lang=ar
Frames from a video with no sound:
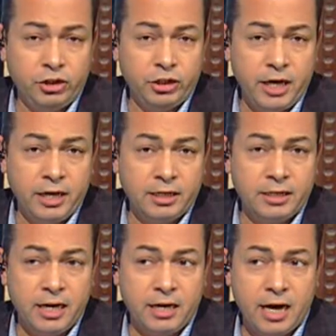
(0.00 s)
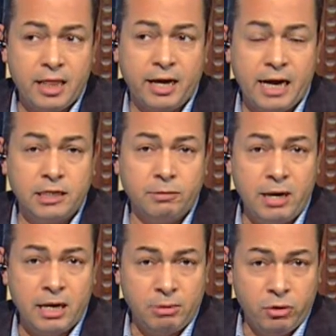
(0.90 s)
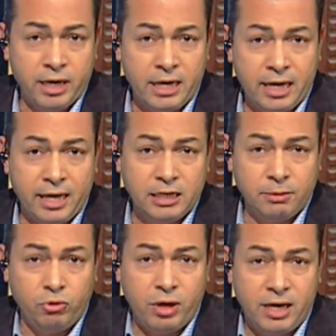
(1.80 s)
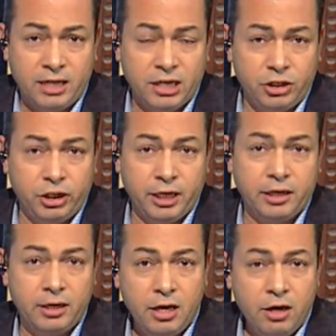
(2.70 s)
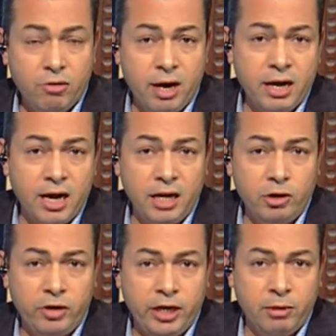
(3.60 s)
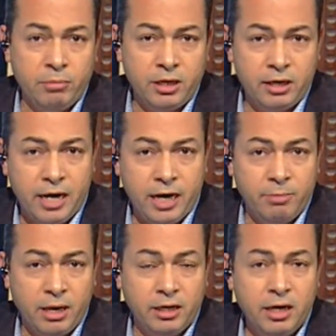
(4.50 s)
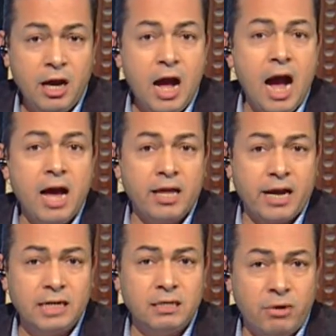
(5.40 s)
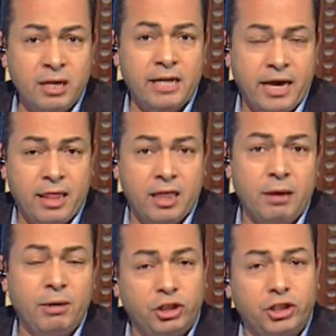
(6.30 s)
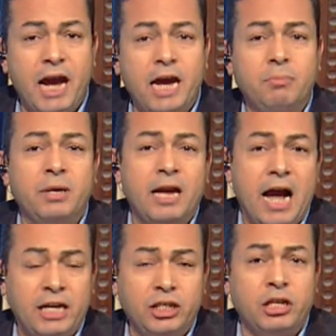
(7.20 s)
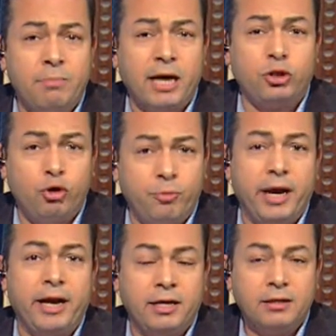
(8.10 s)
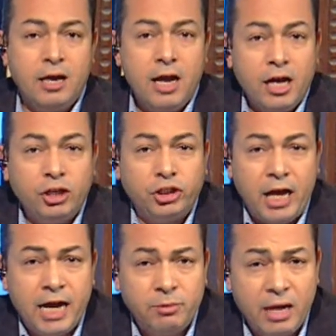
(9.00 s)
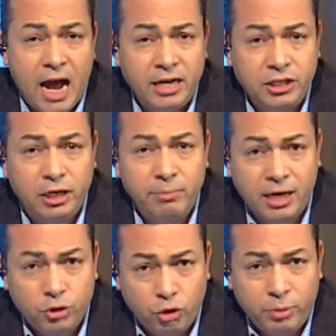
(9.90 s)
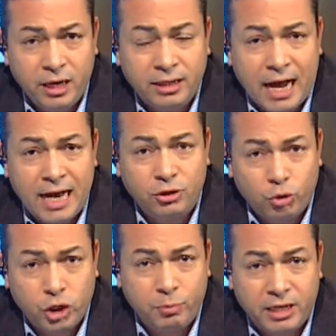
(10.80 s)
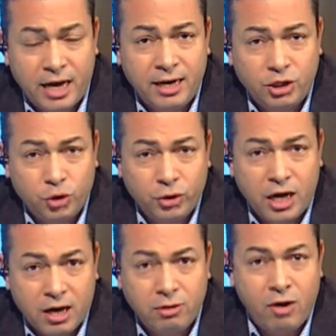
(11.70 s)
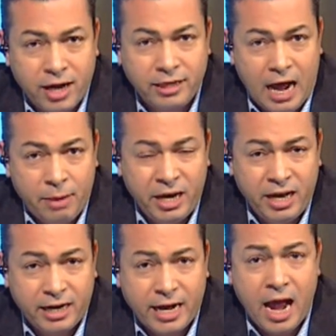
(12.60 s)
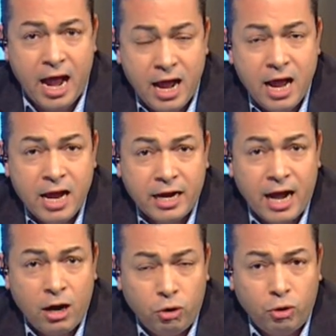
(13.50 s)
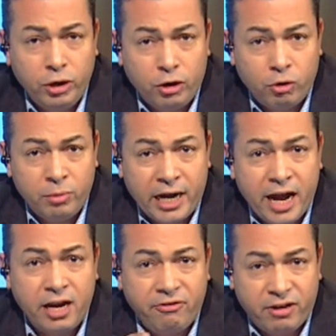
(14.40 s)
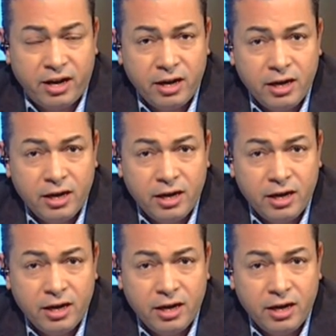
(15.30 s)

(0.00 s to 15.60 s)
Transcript: الشاهد يا سائر هذا كذب انا بقول لك انا كذب دون ان اسال الشيخ وانا قليل العلم طيب. لا علم لي هذا طيب. كذب وانت كذاب طيب. الشاهد من الحديث طيب. المكذوب ده ايه الشاهد من الحديث المكذوب اللي انت عايز تثبت ان السنه روى عن الحمير ك... كعقولكم الخارفه